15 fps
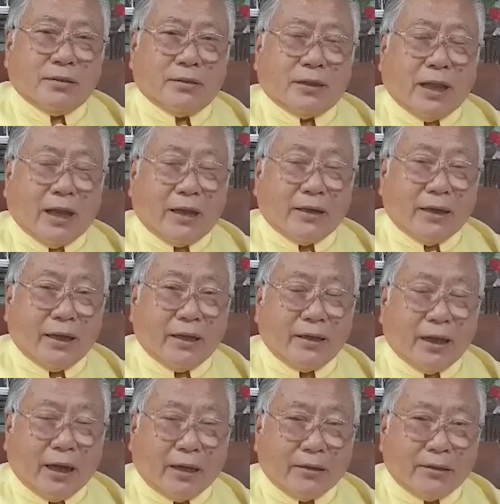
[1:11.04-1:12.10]
แต่ใน
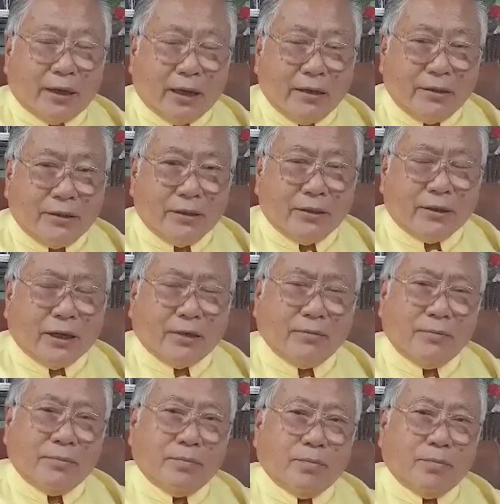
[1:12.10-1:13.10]
การใช้ชื่อนั้น